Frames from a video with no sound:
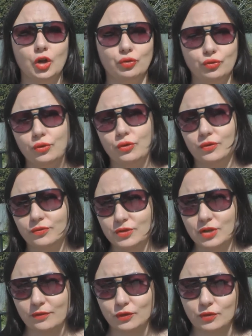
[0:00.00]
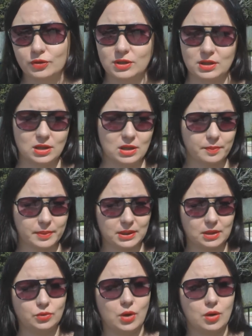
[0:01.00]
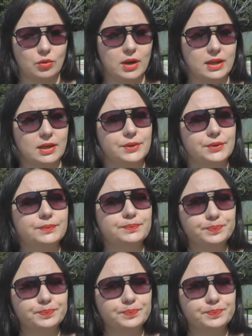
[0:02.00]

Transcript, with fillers: но все равно вот они там по тротуару гоняют.